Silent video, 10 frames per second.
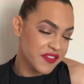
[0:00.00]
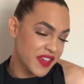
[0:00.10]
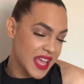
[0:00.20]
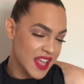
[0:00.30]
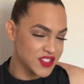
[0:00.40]

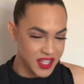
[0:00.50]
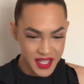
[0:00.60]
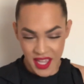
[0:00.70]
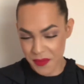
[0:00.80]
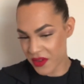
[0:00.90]
Fica a
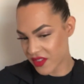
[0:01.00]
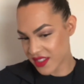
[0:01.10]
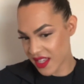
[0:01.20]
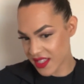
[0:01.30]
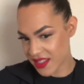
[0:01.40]
dica aí pra
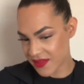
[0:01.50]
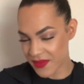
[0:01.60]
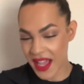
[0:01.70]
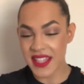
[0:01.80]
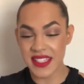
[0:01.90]
vocês
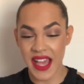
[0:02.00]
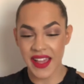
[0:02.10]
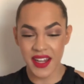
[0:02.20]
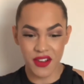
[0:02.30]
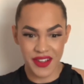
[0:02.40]

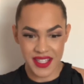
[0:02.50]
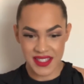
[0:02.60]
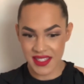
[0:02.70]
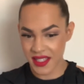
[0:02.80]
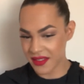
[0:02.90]
arrasarem com,
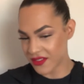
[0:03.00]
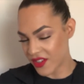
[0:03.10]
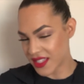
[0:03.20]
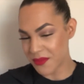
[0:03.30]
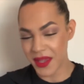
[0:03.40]
esse,
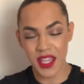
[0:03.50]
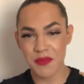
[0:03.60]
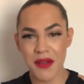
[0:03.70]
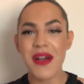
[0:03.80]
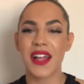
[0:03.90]
com essa make
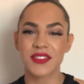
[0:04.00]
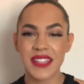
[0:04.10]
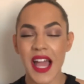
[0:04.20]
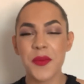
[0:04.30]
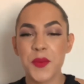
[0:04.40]
babado,
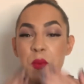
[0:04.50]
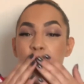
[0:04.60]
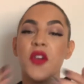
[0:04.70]
tá?